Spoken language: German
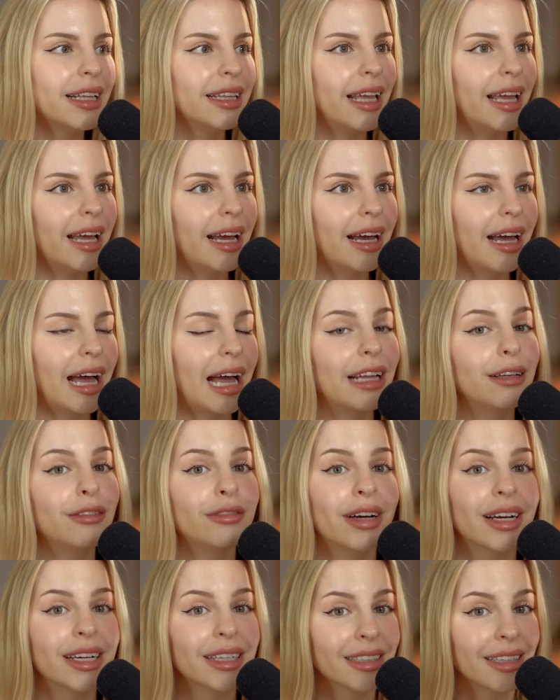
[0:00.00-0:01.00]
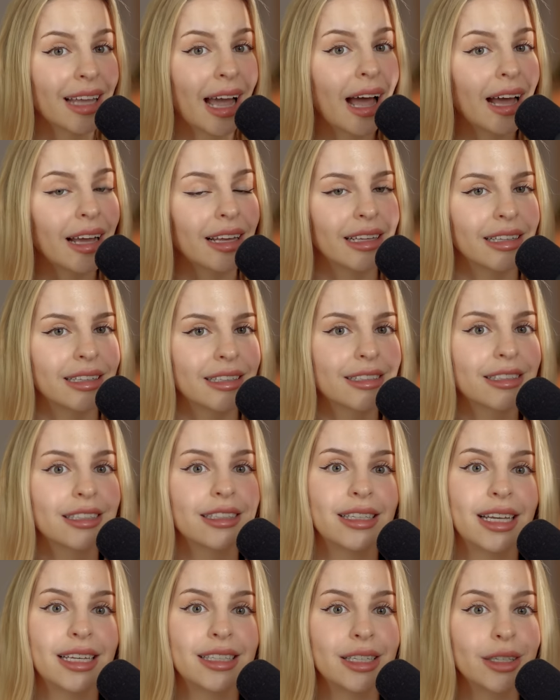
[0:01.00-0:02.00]
der einfach da ist,
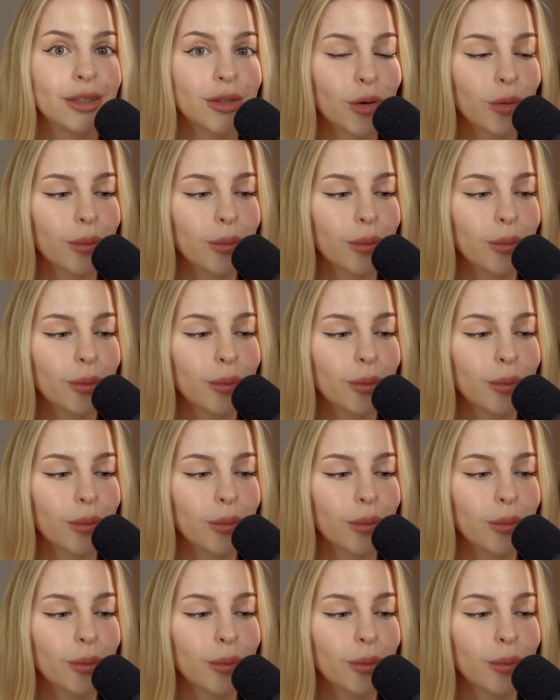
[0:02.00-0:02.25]
der sich